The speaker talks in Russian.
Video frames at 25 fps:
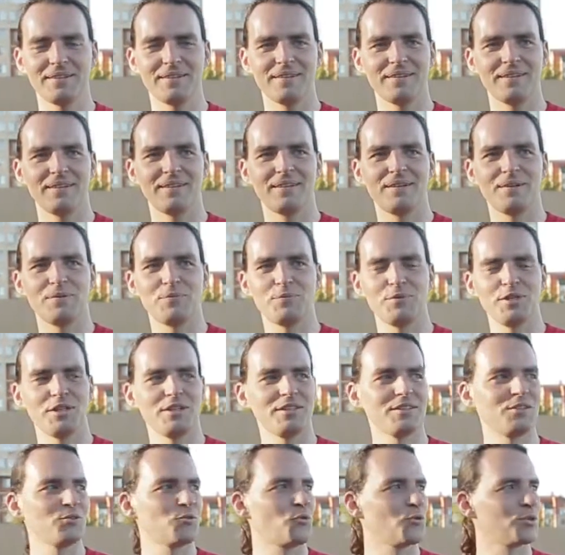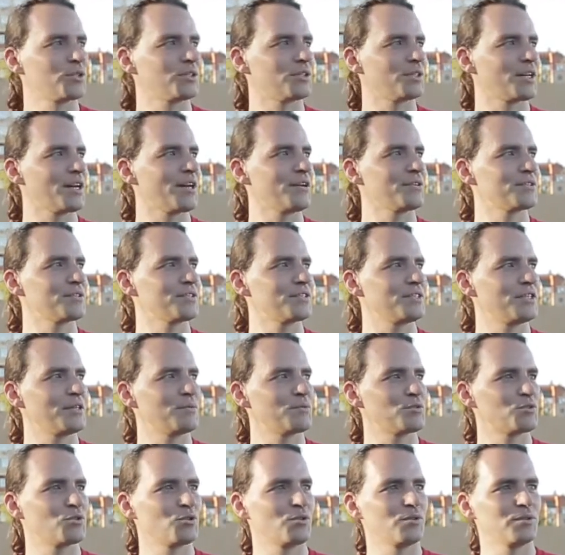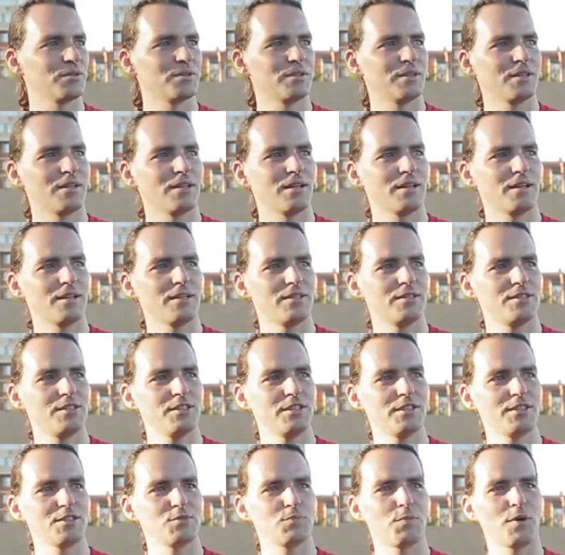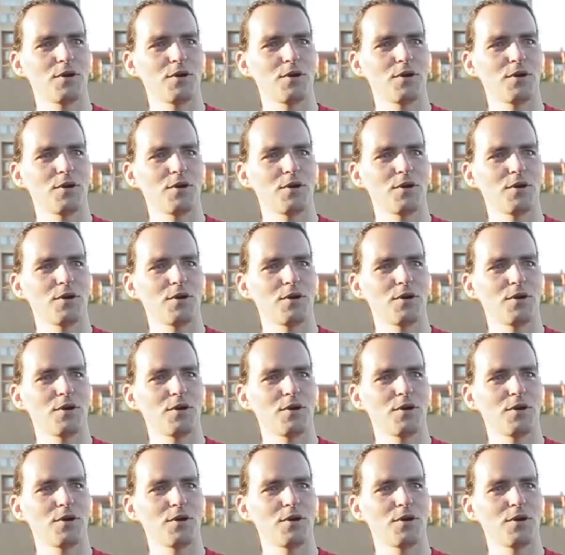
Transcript: А, мне этот город нравится тем, что он а, тихий,